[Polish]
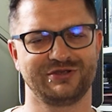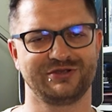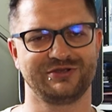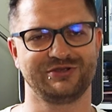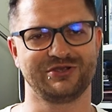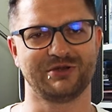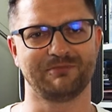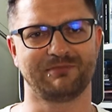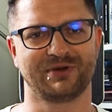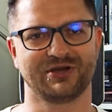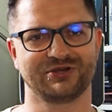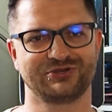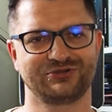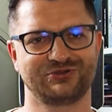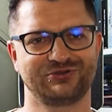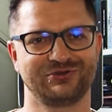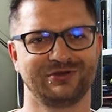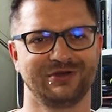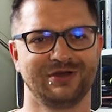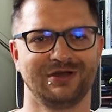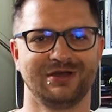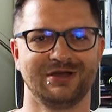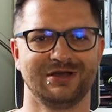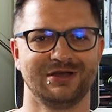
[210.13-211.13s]
nie
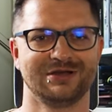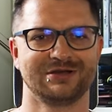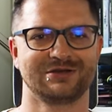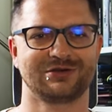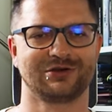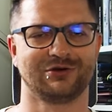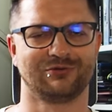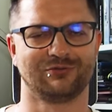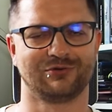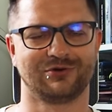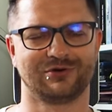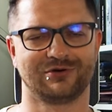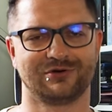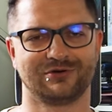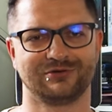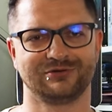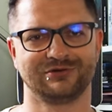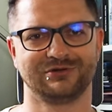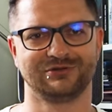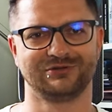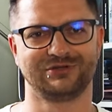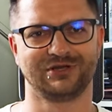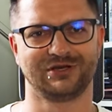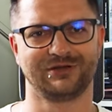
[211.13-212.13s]
paść koło
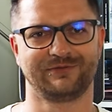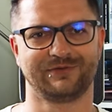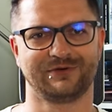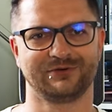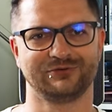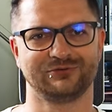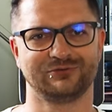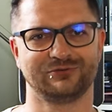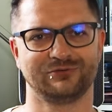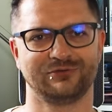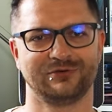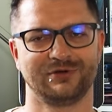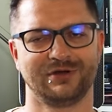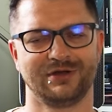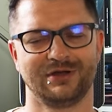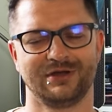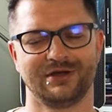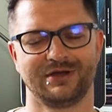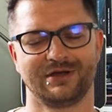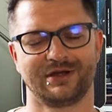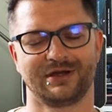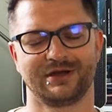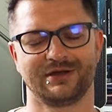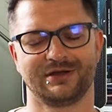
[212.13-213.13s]
telefonu
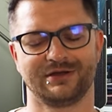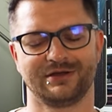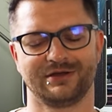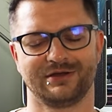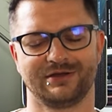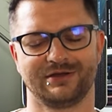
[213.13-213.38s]
e,